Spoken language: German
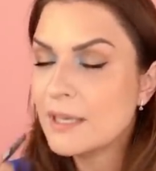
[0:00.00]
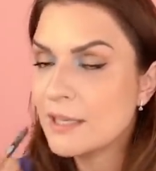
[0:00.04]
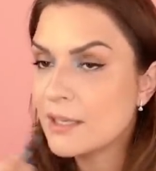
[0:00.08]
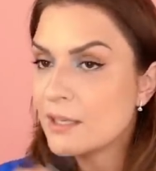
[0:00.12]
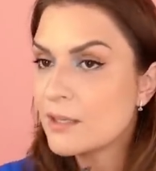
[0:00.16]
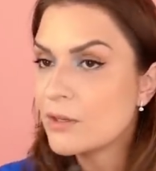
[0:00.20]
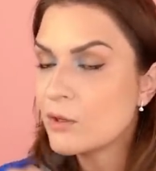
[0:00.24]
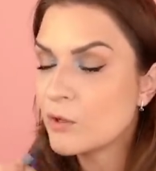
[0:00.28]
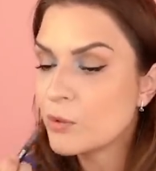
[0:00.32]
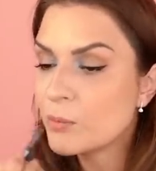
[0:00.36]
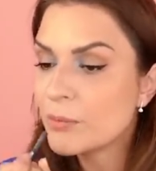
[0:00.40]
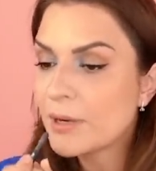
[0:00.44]

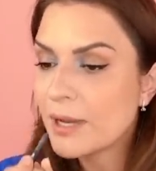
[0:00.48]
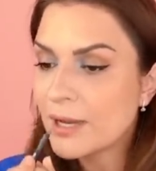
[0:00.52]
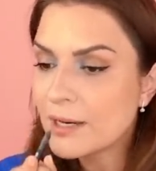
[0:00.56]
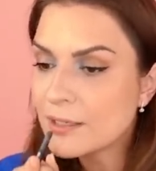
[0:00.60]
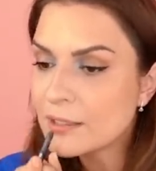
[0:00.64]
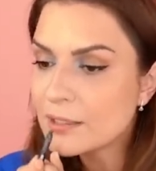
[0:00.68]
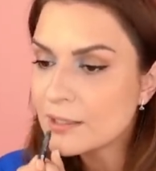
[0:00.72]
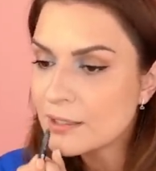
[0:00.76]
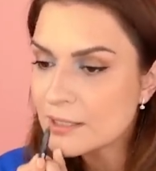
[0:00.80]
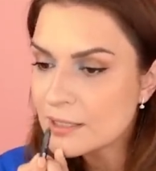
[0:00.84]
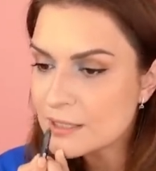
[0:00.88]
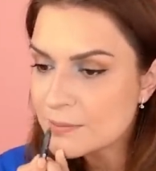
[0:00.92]
Ich
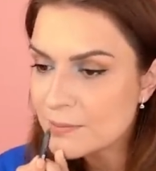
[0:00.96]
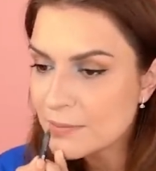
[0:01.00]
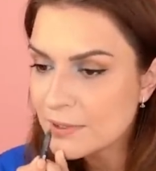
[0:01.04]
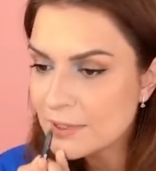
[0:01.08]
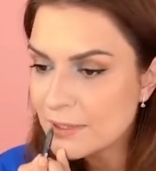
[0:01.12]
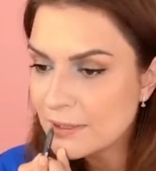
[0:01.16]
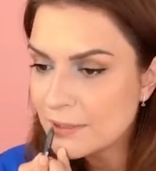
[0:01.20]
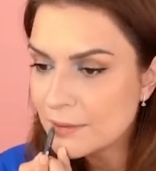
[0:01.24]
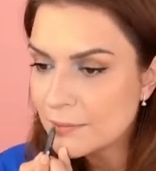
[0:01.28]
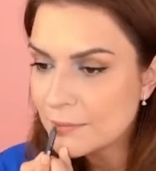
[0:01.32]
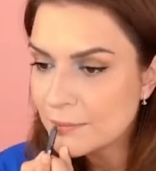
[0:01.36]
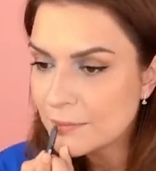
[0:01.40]
umrande jetzt
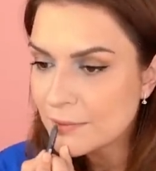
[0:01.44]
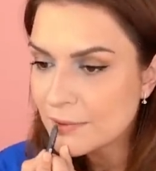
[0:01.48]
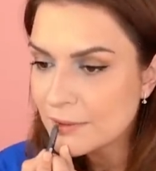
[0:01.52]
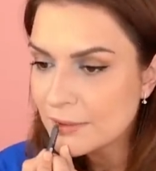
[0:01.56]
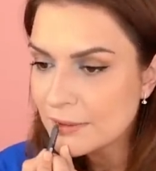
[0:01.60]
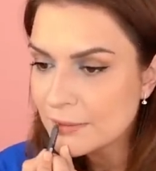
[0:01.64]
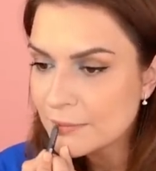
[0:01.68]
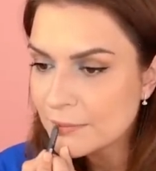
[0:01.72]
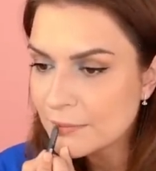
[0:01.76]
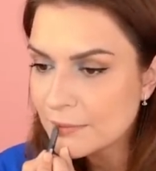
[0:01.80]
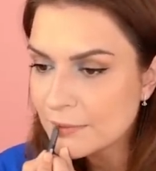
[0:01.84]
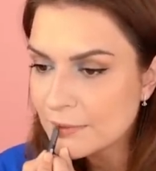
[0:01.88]
meine Lippen
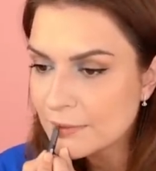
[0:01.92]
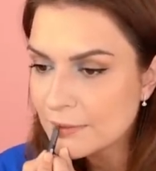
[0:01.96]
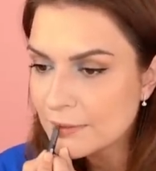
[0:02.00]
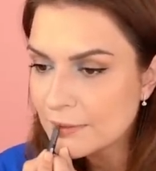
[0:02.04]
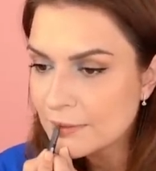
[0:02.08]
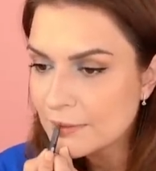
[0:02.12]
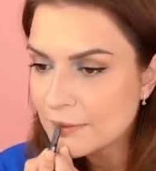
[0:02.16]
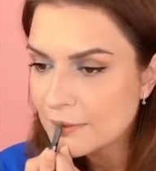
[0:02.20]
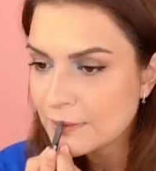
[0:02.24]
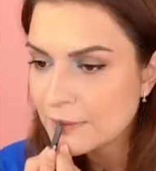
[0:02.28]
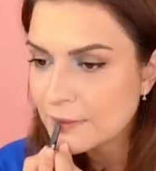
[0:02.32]
einmal.